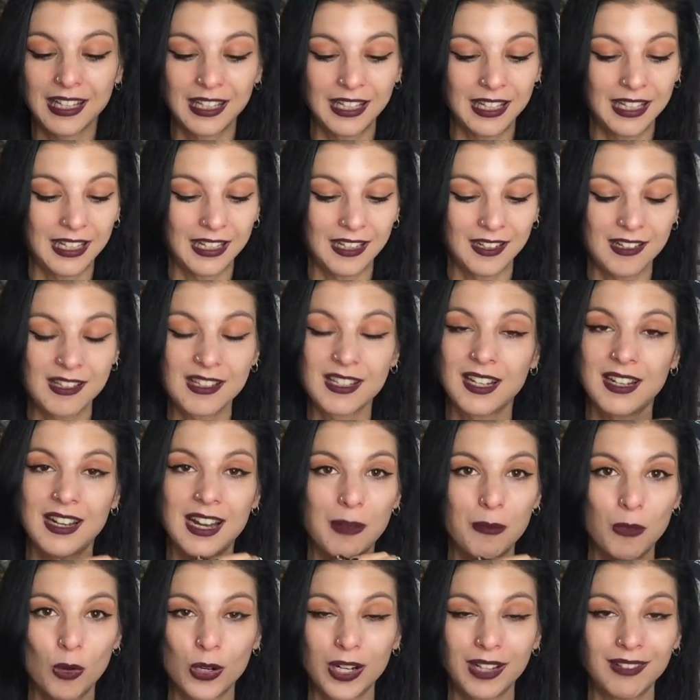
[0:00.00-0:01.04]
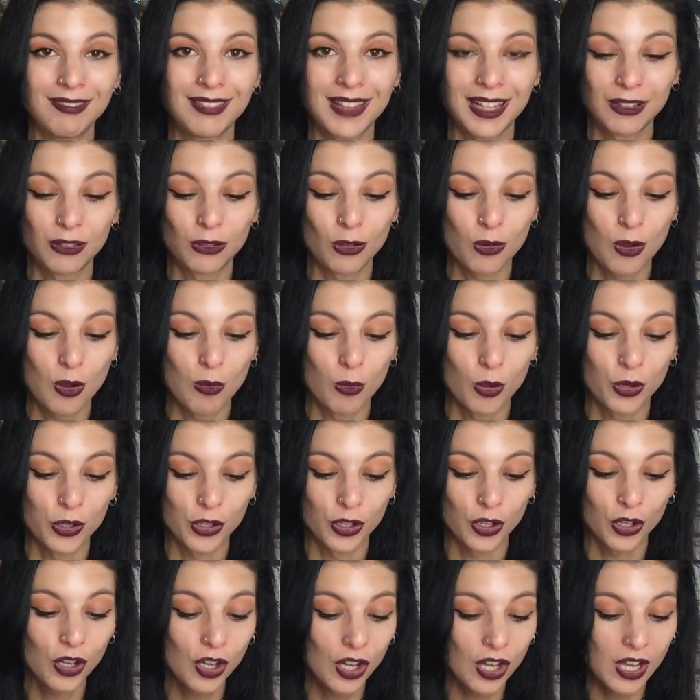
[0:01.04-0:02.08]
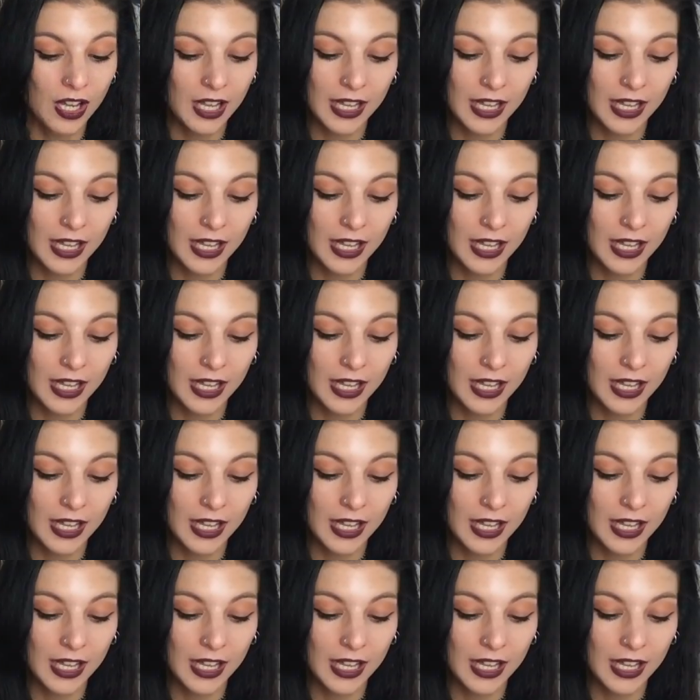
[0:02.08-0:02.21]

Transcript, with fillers: y se enamoren tanto como yo.